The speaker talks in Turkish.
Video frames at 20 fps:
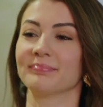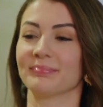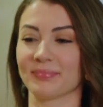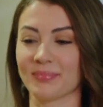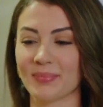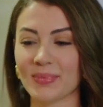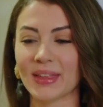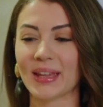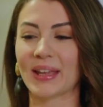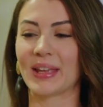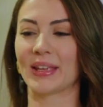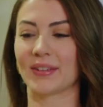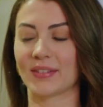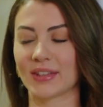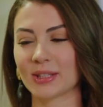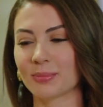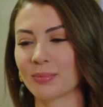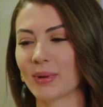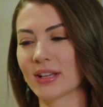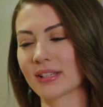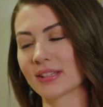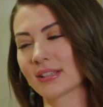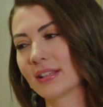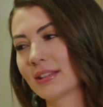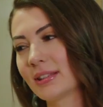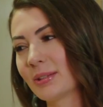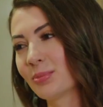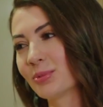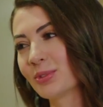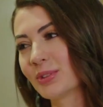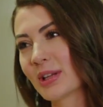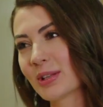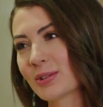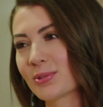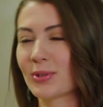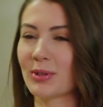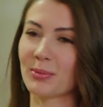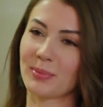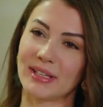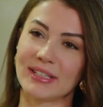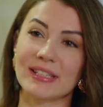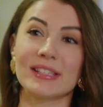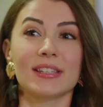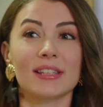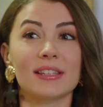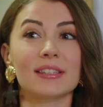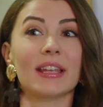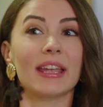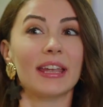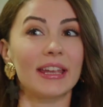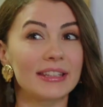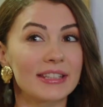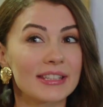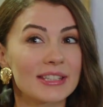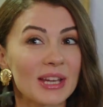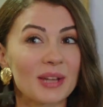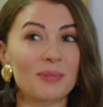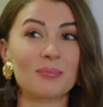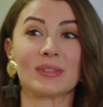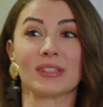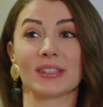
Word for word: değil mi? Evet bahsetti. Bundan sonra beni siz eğitecek